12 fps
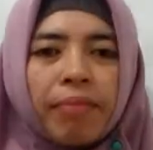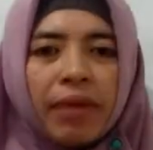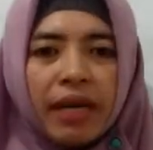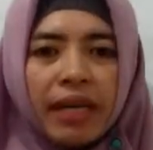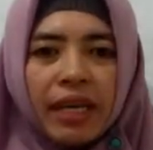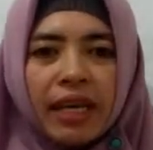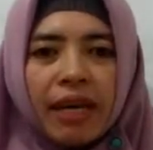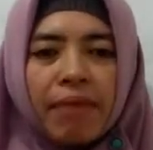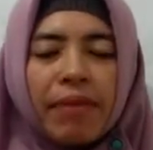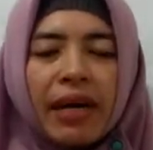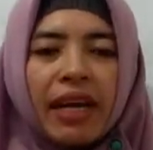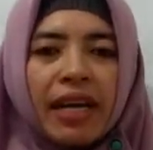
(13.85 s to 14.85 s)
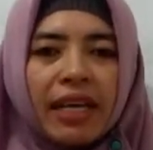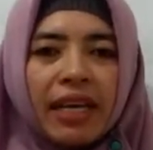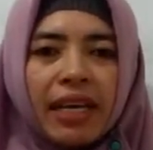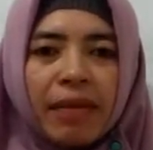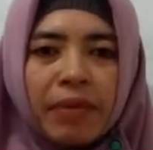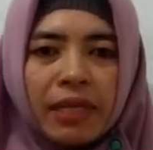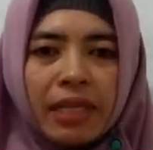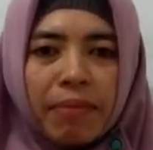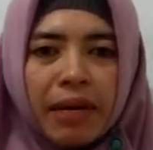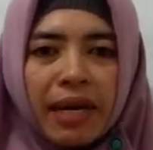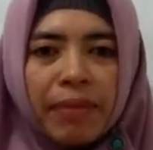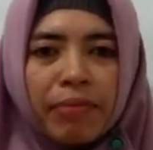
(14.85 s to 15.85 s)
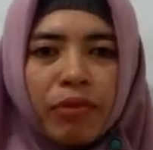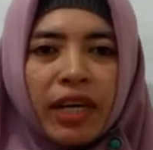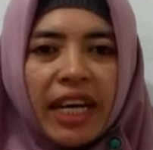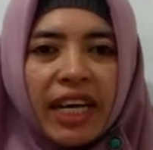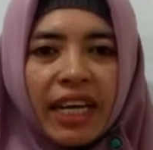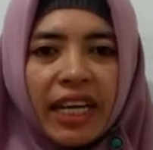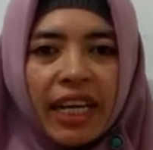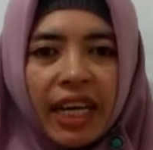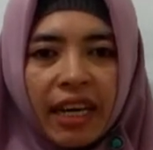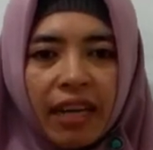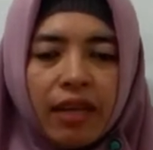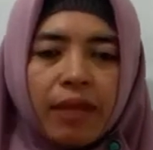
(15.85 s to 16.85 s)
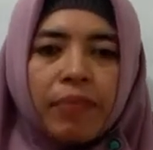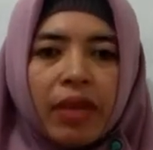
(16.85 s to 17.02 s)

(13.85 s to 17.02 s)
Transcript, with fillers: Baik, kembali lagi bersama Bunda Rini.